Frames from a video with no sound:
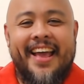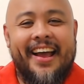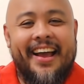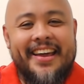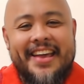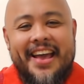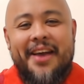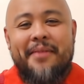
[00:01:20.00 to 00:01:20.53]

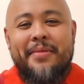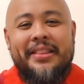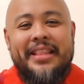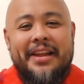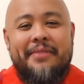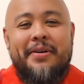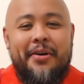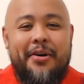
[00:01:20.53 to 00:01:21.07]
Kaya ka may
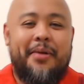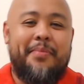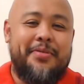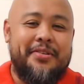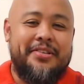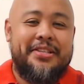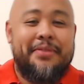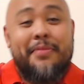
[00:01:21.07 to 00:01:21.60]
dalawang
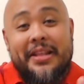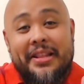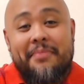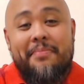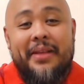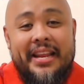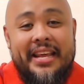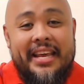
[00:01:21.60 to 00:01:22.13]
options na pwedeng
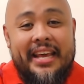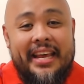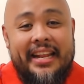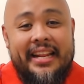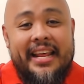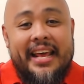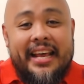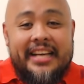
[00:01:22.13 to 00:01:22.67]
piliin